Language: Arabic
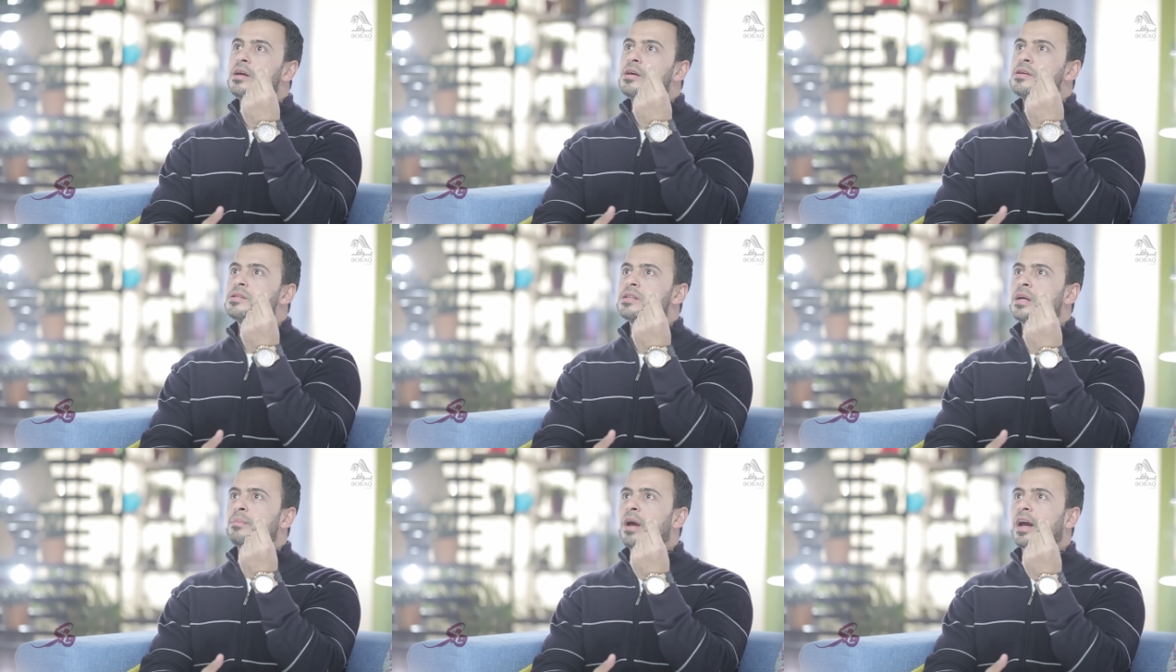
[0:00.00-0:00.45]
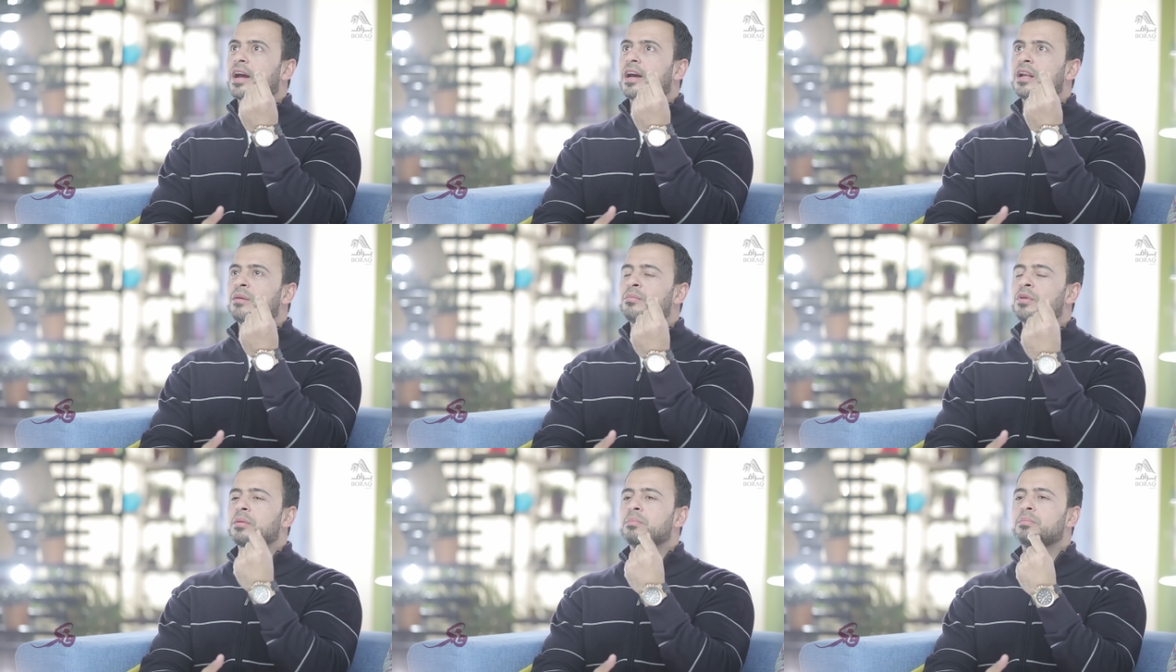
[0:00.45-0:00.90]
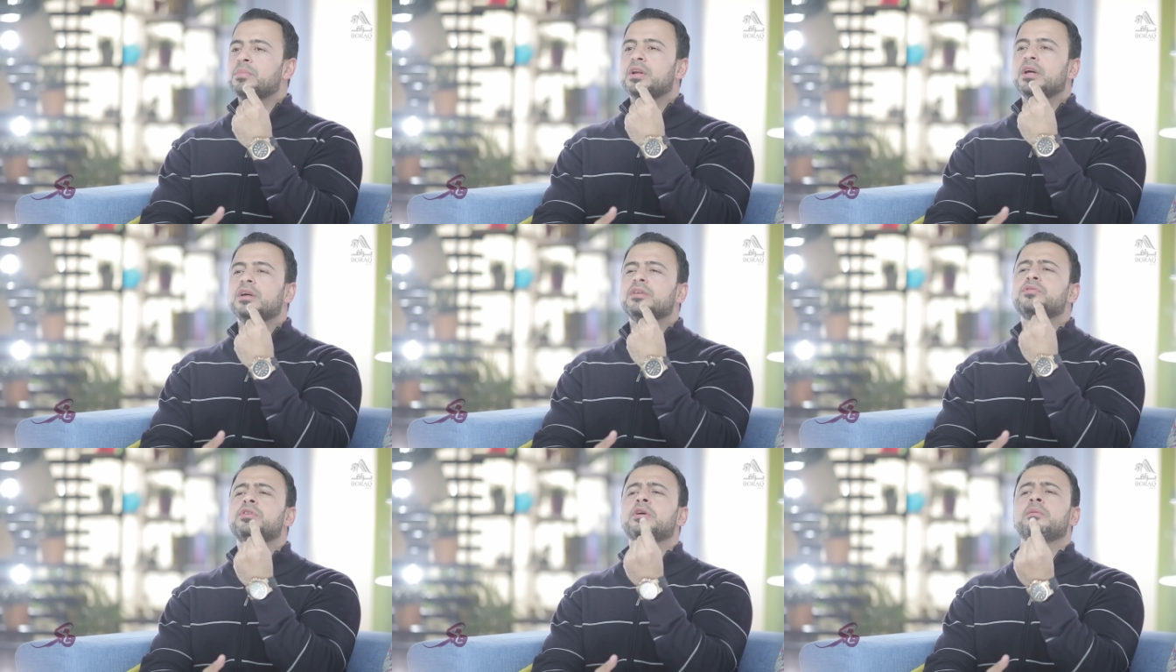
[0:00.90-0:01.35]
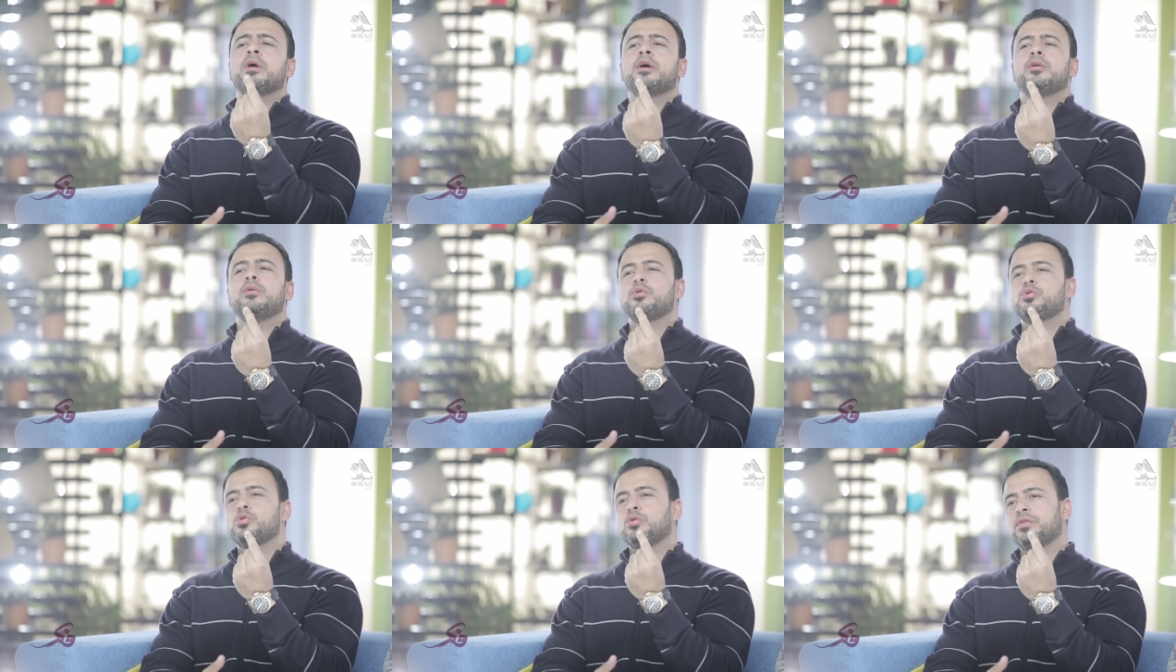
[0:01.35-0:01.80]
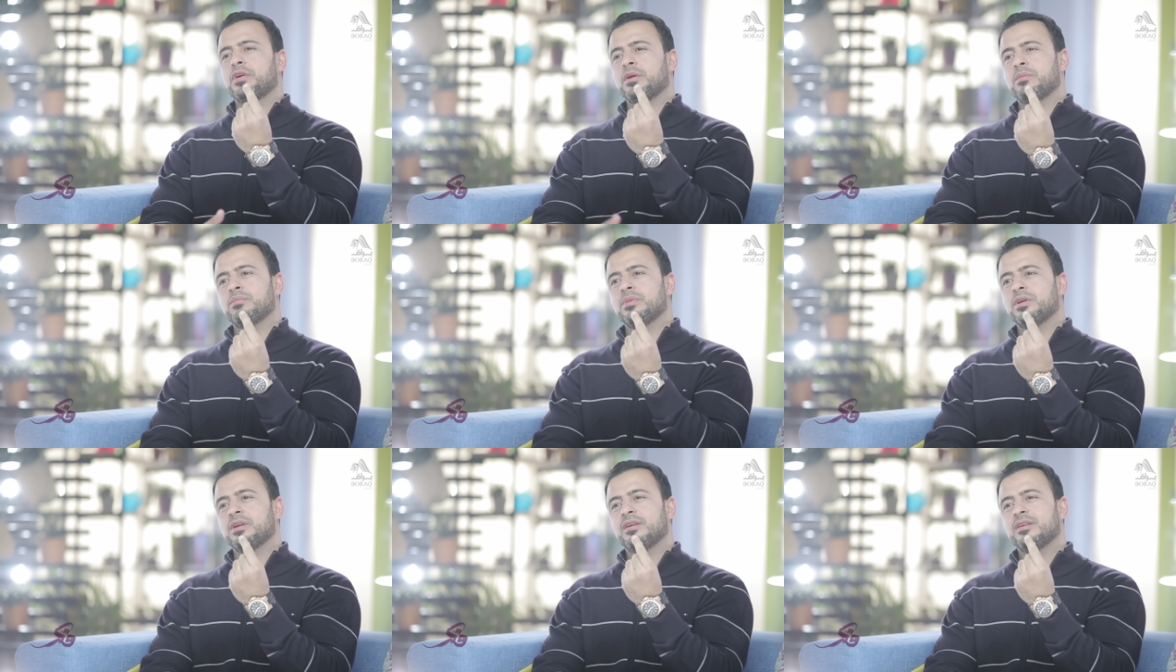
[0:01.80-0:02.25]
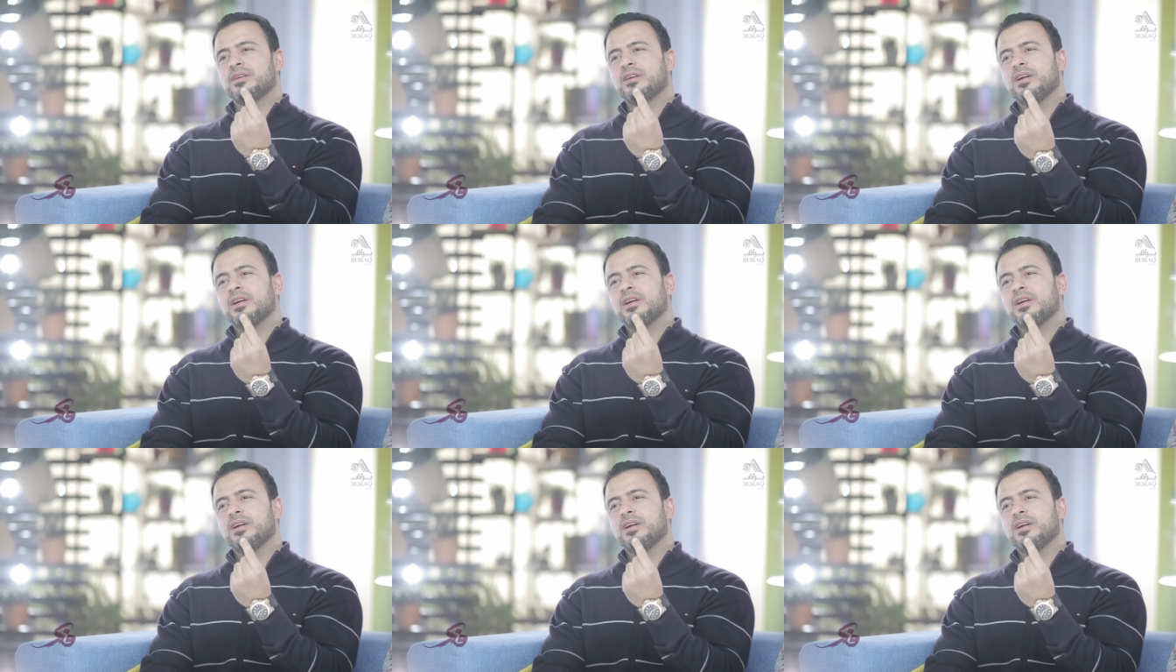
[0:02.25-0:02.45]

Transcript: سمع كلام ربنا طمع انه يشوف ربنا